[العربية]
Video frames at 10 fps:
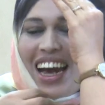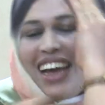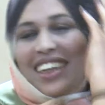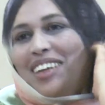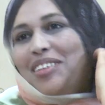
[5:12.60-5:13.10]

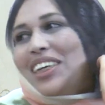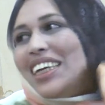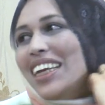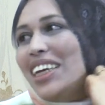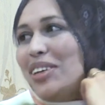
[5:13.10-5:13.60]
عندي
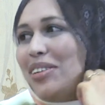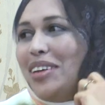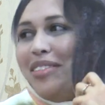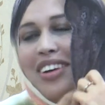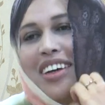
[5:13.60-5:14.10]
مشكلة شوي
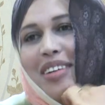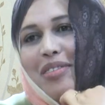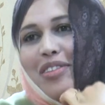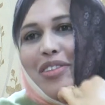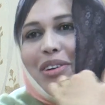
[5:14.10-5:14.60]

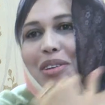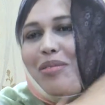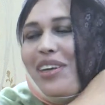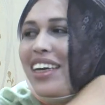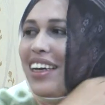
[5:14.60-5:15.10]
بالصوت
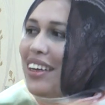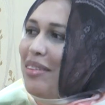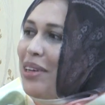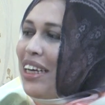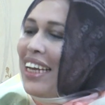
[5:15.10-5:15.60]
بي
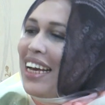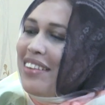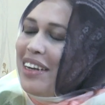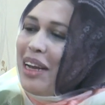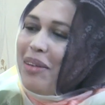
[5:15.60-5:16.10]

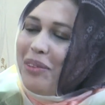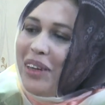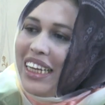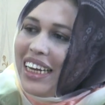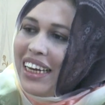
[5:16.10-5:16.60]
النازلة الحمد
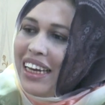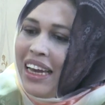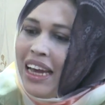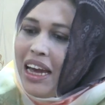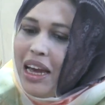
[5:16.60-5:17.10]
لله
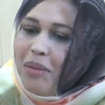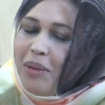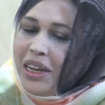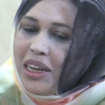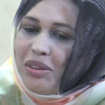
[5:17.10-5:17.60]

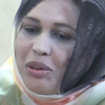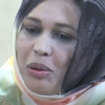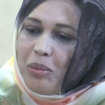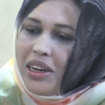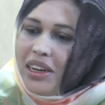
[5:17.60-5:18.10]
مهنئتكم
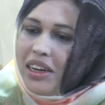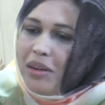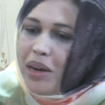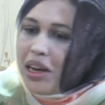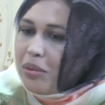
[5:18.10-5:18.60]
ومهنأ
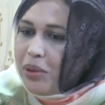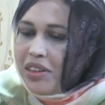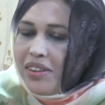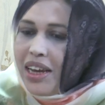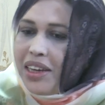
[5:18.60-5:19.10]
المرأة
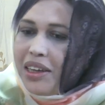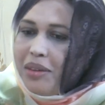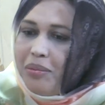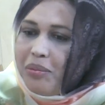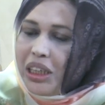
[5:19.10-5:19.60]
الموريتانية
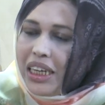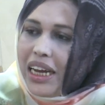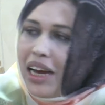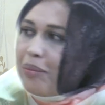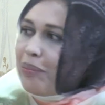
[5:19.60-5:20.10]

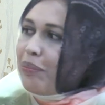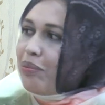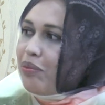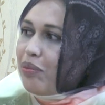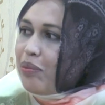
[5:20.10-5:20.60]
تحية
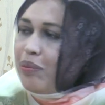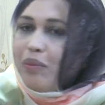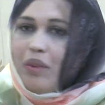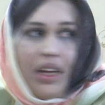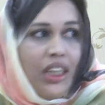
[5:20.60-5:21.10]
وتهنئة
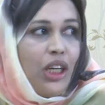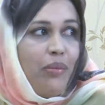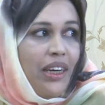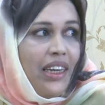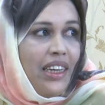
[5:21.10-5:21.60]

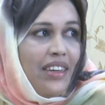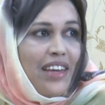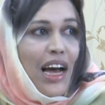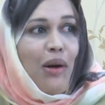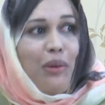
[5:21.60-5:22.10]
لجميع نساء
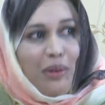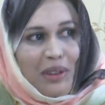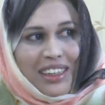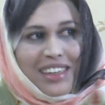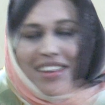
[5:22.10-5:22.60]
العالم
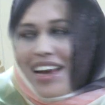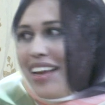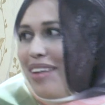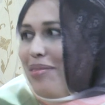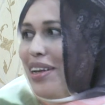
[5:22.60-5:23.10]
النساء
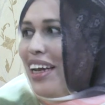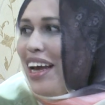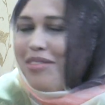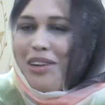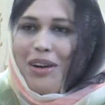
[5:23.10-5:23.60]
اللي هما اللي
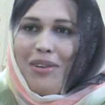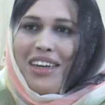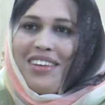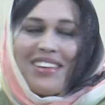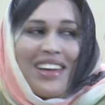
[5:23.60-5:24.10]
خلف
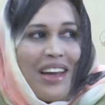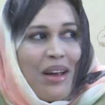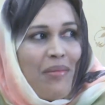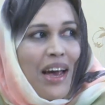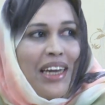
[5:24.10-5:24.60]
الكواليس
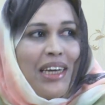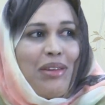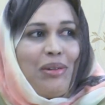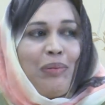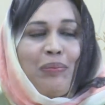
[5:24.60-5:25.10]

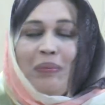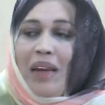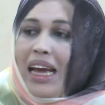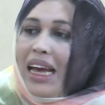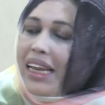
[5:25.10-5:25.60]
حييتهم
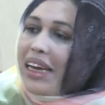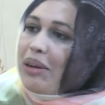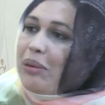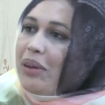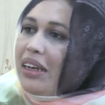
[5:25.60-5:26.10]
لكن
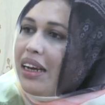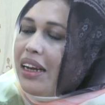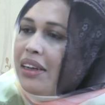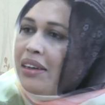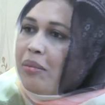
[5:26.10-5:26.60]
نقول لك
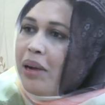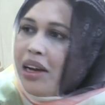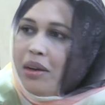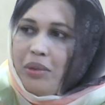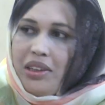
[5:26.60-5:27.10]
على ان المراه
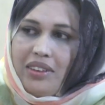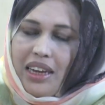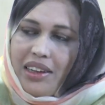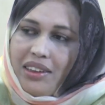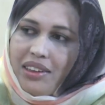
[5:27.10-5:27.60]

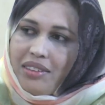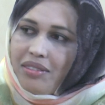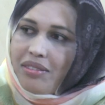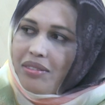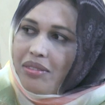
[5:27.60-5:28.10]
الموريتانيه
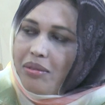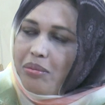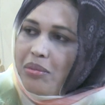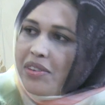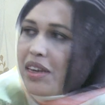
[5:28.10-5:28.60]

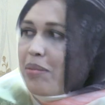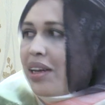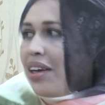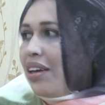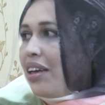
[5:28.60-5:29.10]
من
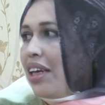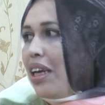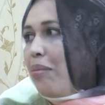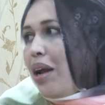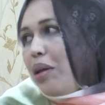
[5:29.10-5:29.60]
زمنها هي
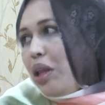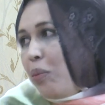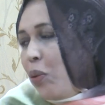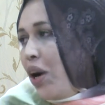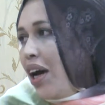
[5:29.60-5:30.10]
امراه
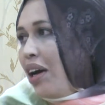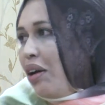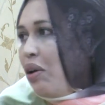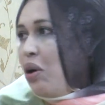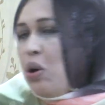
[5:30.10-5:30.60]
طموحه
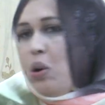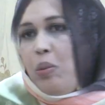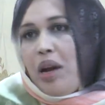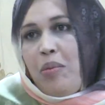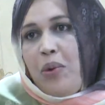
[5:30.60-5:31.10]

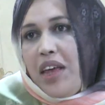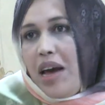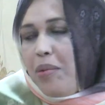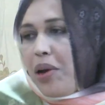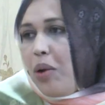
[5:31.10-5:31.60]
وامراه
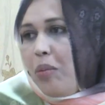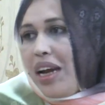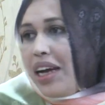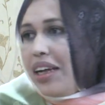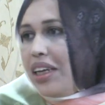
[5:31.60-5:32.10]
مثابره
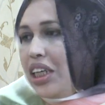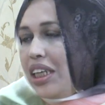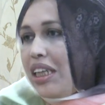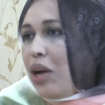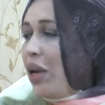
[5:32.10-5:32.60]
وامراه
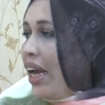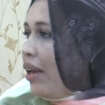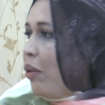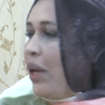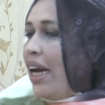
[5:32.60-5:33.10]
نشيطه ولا هي
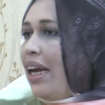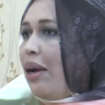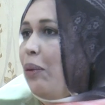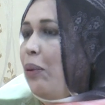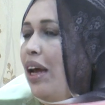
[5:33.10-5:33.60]
ولا
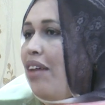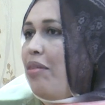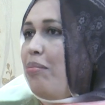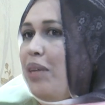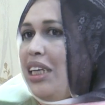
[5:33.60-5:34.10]
ولا في
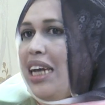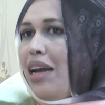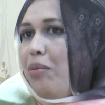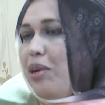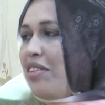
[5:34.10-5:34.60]

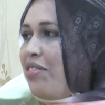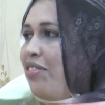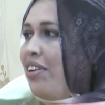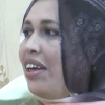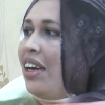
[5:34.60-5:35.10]
مجال
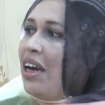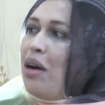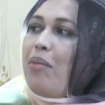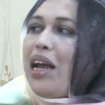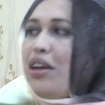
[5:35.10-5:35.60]
وصفها
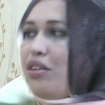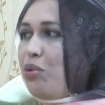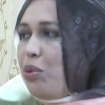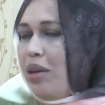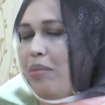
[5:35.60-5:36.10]
امراه
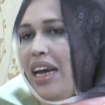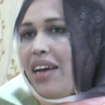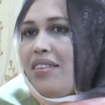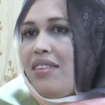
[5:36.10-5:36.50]
كسوله بالعكس